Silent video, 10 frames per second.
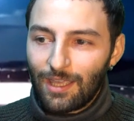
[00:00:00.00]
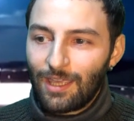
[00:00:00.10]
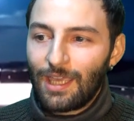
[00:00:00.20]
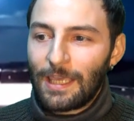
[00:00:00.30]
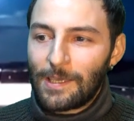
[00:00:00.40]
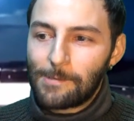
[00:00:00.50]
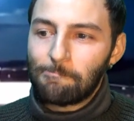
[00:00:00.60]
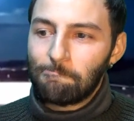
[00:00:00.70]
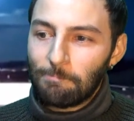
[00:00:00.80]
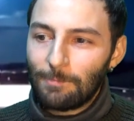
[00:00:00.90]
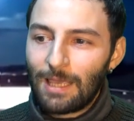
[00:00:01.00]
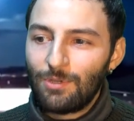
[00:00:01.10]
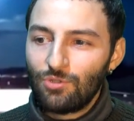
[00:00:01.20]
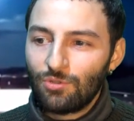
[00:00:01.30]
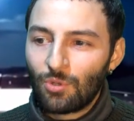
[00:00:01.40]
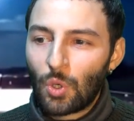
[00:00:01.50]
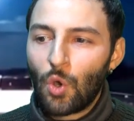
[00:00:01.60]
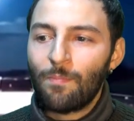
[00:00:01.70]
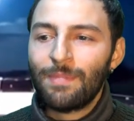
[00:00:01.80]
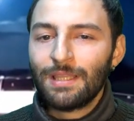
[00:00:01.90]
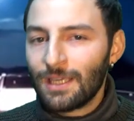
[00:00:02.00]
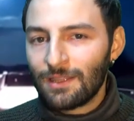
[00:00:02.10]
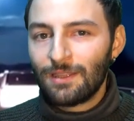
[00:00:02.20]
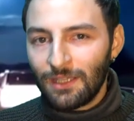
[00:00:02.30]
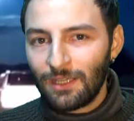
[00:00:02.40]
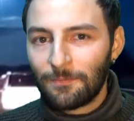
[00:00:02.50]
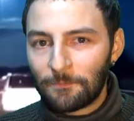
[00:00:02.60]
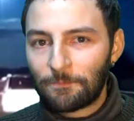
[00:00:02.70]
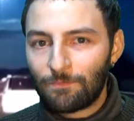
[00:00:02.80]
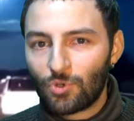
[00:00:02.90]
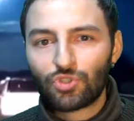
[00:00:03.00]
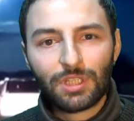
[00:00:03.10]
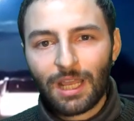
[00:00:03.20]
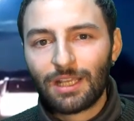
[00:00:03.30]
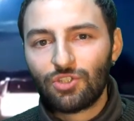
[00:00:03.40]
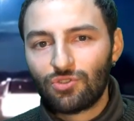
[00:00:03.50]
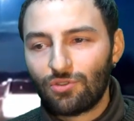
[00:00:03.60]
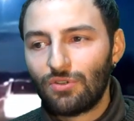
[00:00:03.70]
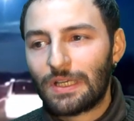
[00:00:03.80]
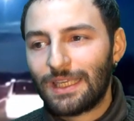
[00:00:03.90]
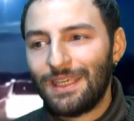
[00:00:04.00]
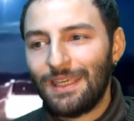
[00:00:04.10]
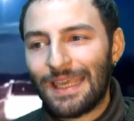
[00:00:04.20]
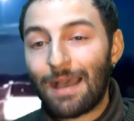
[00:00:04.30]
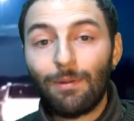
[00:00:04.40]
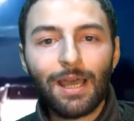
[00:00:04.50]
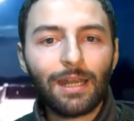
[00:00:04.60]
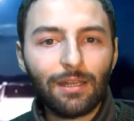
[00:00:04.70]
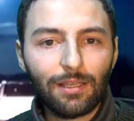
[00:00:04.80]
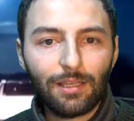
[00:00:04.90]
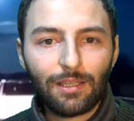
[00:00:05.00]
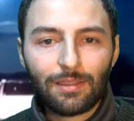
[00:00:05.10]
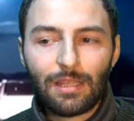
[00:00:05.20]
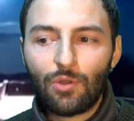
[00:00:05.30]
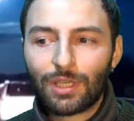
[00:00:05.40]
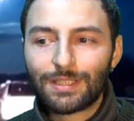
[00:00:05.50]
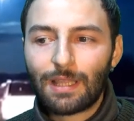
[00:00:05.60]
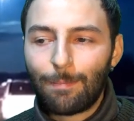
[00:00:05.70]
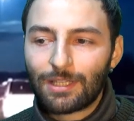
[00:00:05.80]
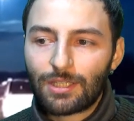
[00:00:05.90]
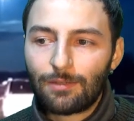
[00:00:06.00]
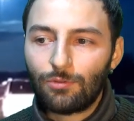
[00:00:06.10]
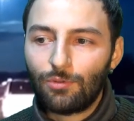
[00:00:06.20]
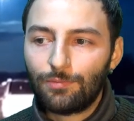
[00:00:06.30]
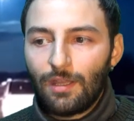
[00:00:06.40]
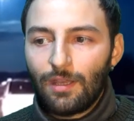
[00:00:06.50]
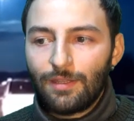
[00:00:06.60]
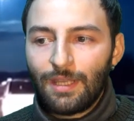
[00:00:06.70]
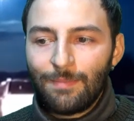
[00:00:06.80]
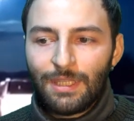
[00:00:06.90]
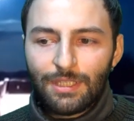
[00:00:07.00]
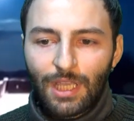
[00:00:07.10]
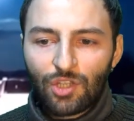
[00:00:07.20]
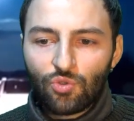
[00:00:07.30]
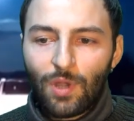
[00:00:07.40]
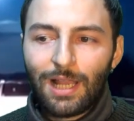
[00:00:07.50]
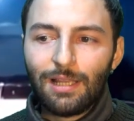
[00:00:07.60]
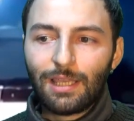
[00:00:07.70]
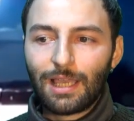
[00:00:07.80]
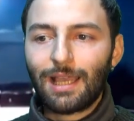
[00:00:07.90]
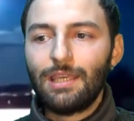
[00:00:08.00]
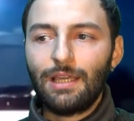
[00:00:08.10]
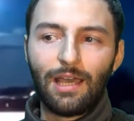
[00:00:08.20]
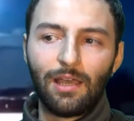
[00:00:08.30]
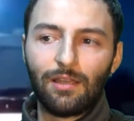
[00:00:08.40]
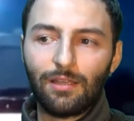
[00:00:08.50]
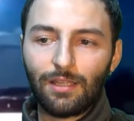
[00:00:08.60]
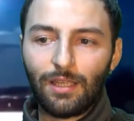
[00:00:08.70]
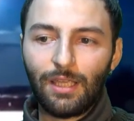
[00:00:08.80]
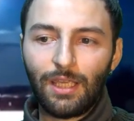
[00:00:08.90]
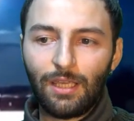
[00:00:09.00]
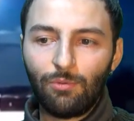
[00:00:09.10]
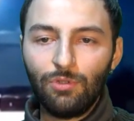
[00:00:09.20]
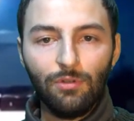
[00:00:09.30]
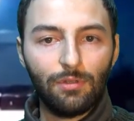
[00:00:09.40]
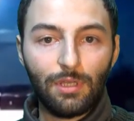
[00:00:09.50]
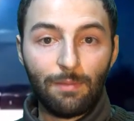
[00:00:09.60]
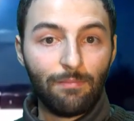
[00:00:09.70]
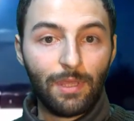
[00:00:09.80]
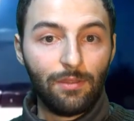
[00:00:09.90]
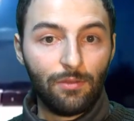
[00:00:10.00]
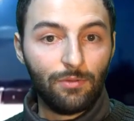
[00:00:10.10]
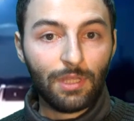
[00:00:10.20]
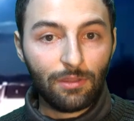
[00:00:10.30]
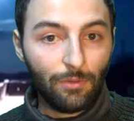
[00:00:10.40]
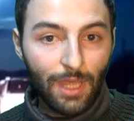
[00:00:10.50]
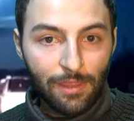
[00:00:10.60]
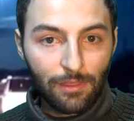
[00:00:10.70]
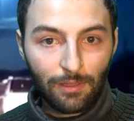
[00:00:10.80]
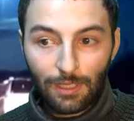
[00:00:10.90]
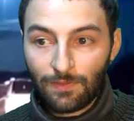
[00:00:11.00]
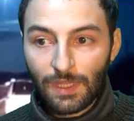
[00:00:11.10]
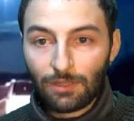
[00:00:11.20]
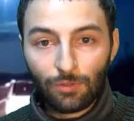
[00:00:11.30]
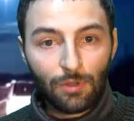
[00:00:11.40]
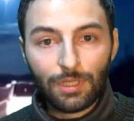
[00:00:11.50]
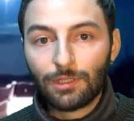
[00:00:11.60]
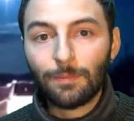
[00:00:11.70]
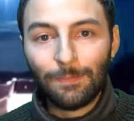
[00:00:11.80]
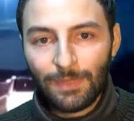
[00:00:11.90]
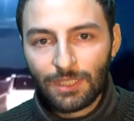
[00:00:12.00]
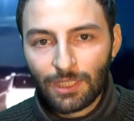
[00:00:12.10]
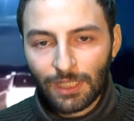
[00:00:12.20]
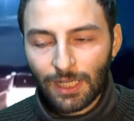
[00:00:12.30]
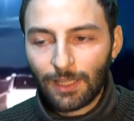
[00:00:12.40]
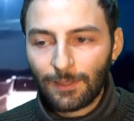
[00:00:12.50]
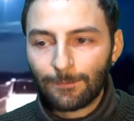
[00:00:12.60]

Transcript: em, he visto conveniente mostrar esto y hablar de lo que está pasando. También es casual que caiga, eh, bueno, en medio de una ciudad, en Detroit, Michigan.